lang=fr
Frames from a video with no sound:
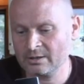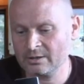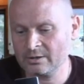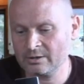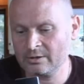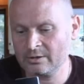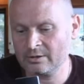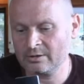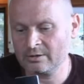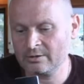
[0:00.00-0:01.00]

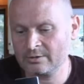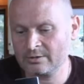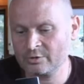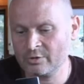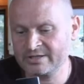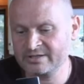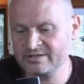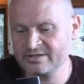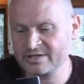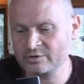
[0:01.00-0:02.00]
Euh, Johan
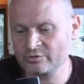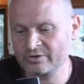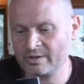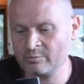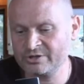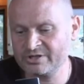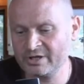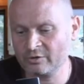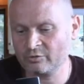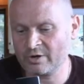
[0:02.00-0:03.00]
qui dit c'est une très bonne
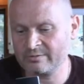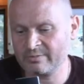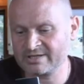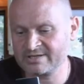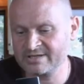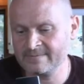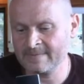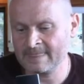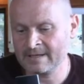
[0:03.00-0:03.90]
idée, Antoine, merci.